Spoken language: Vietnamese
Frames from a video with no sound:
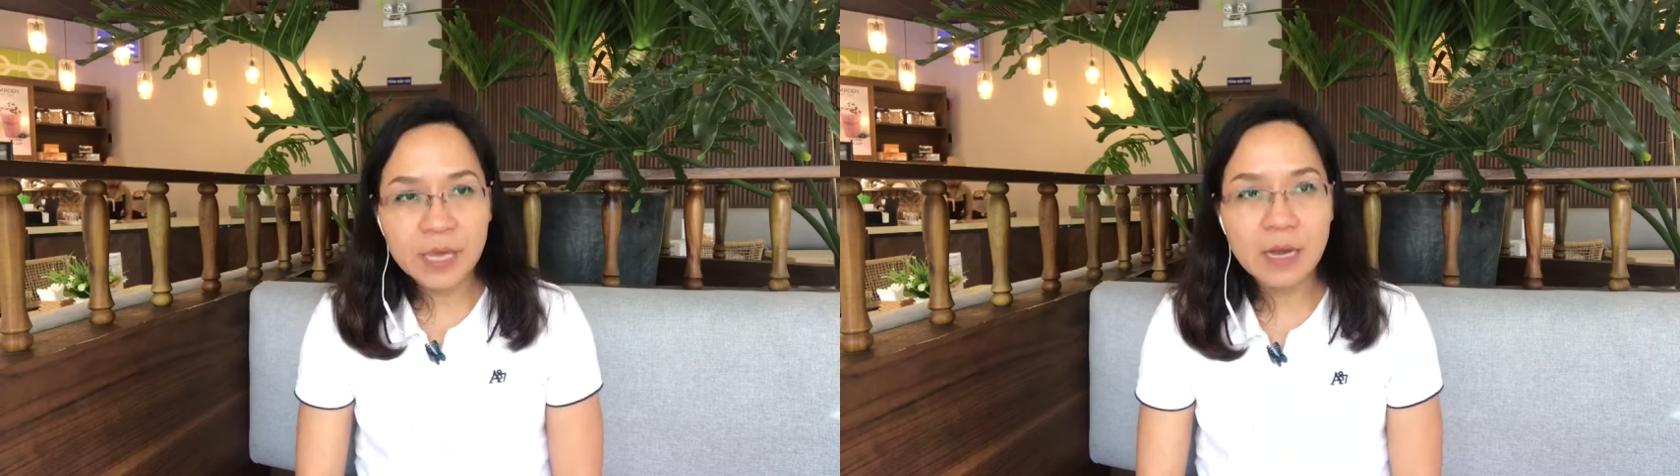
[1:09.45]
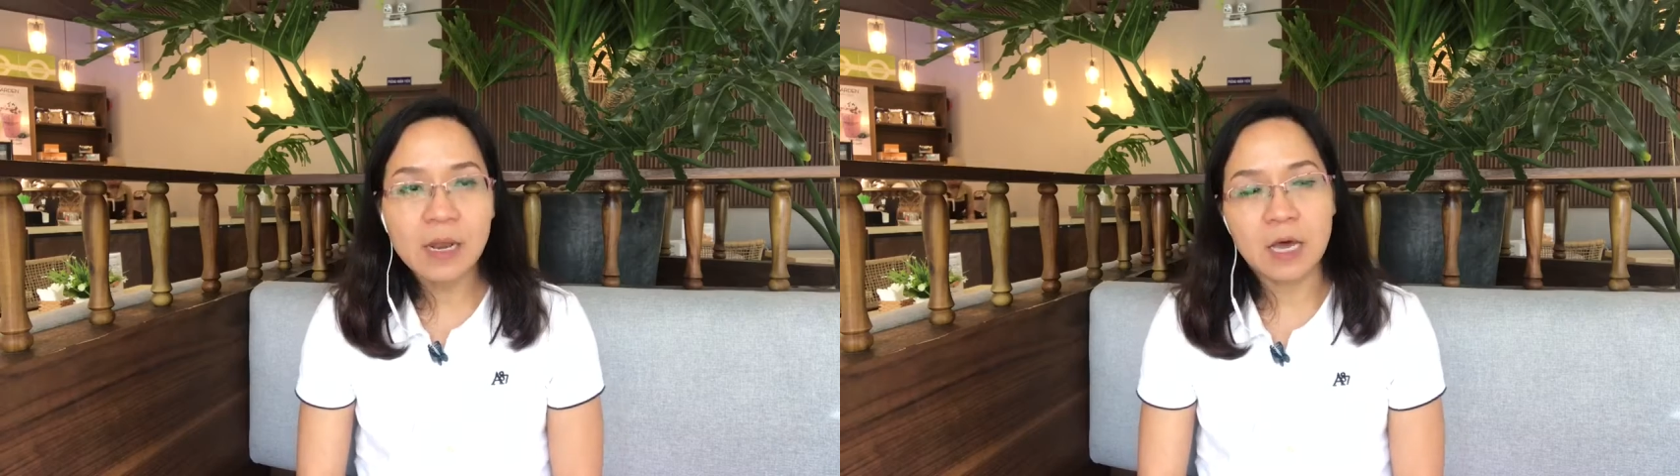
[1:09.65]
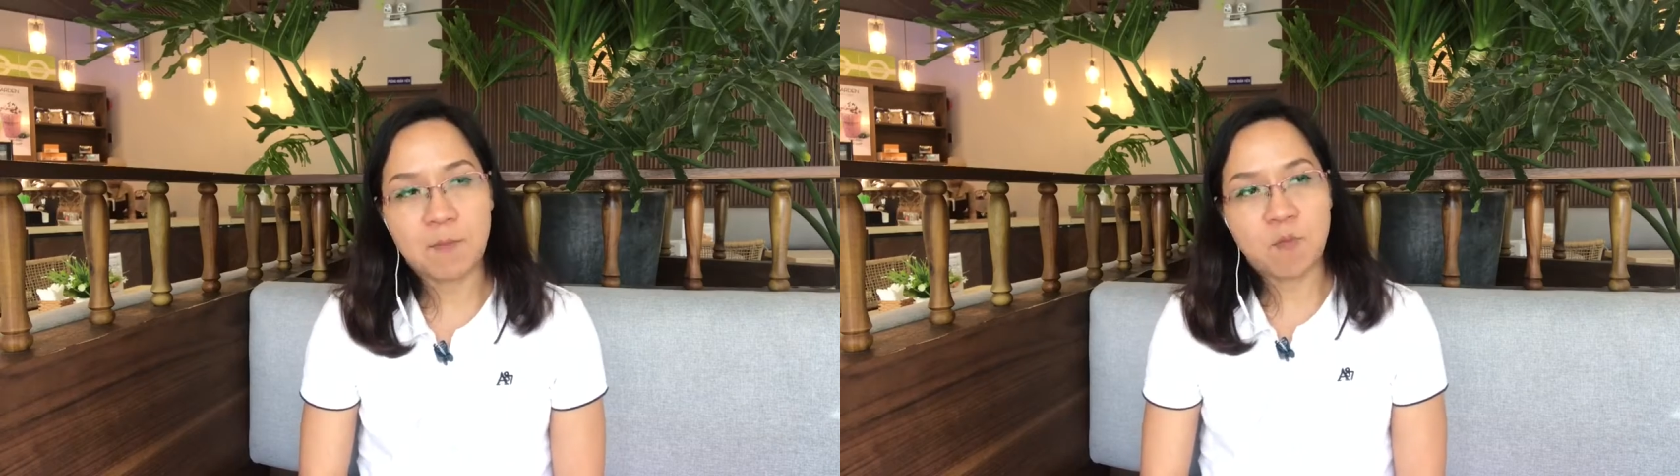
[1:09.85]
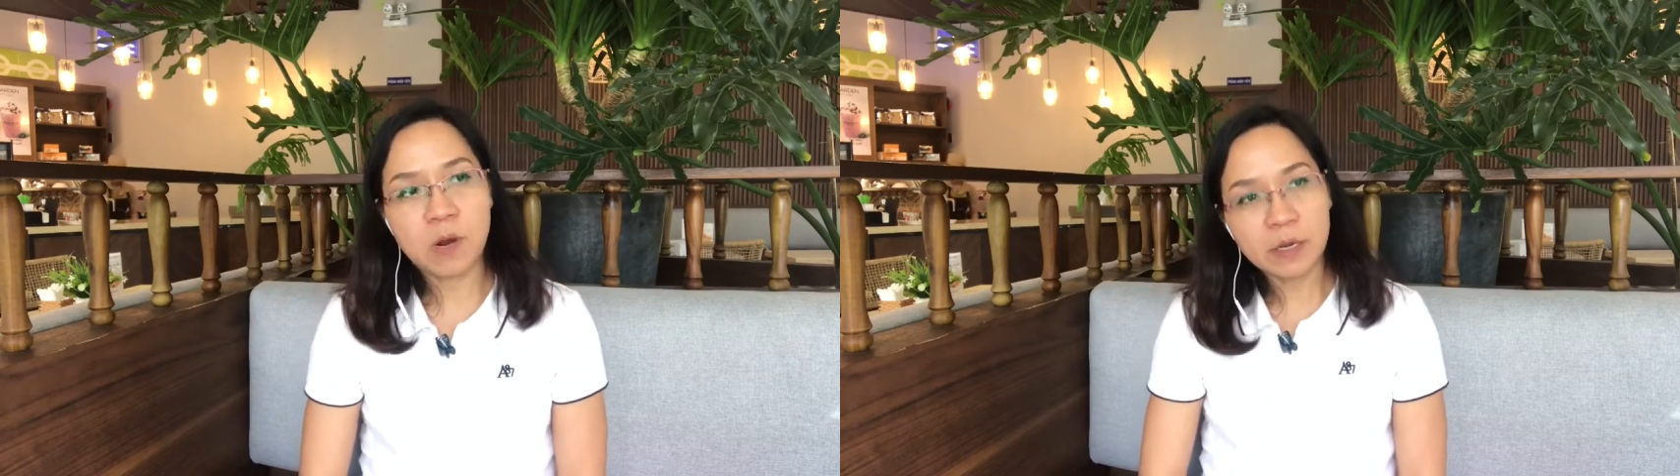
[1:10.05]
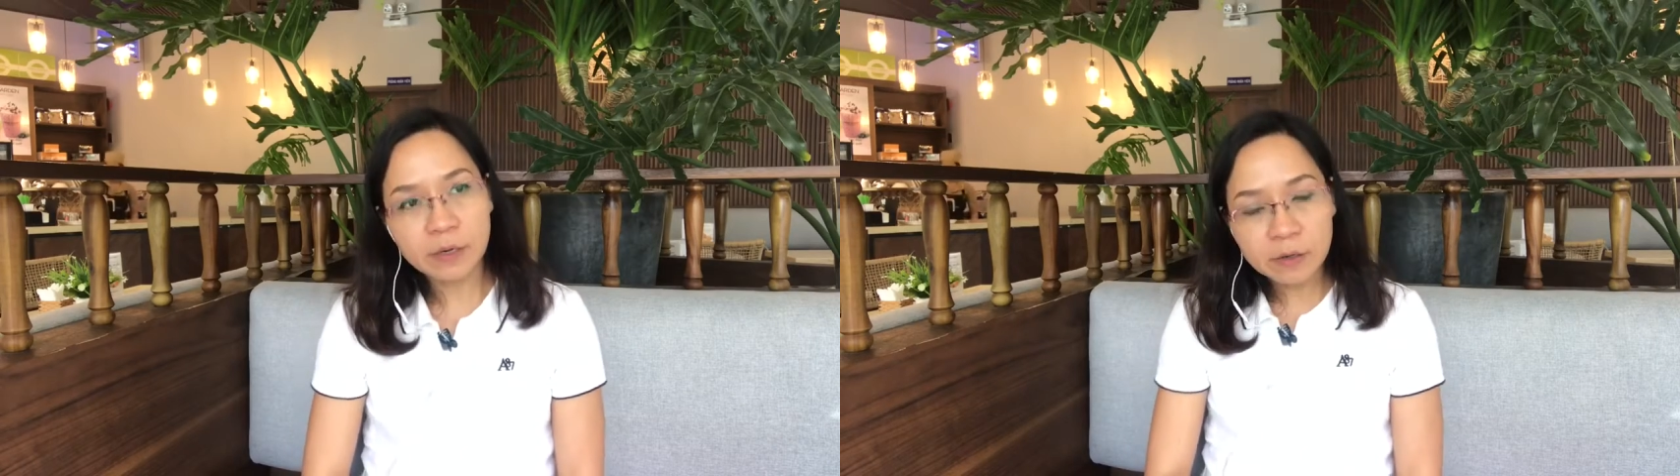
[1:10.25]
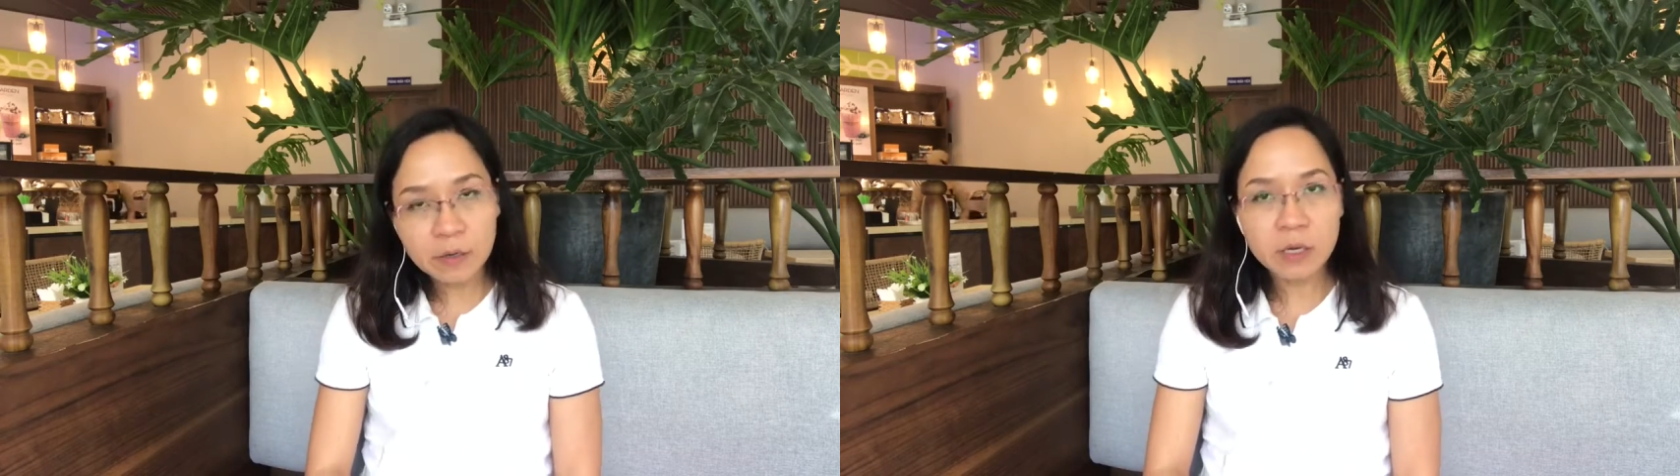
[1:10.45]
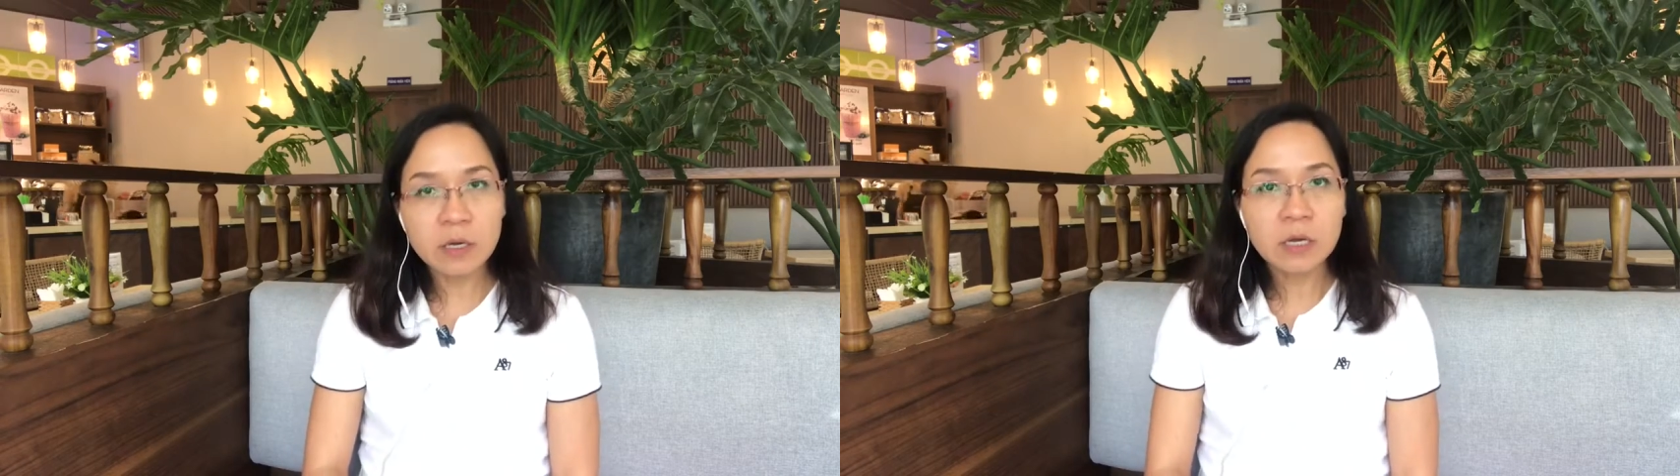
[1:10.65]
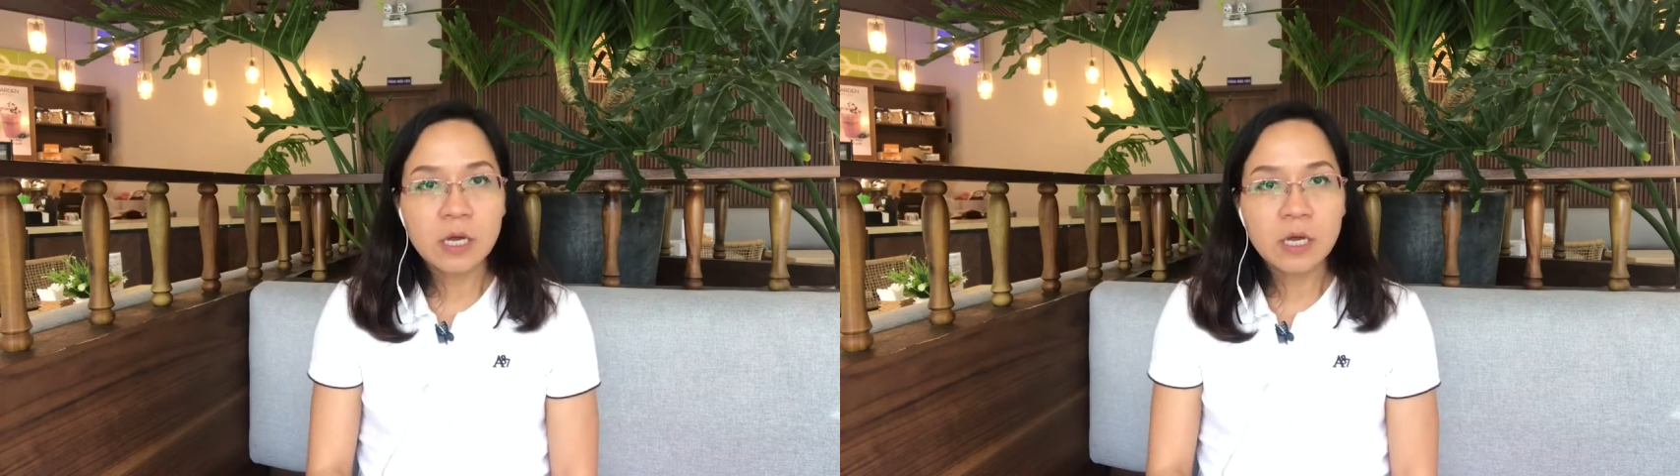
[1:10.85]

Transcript: nga lại một lần nữa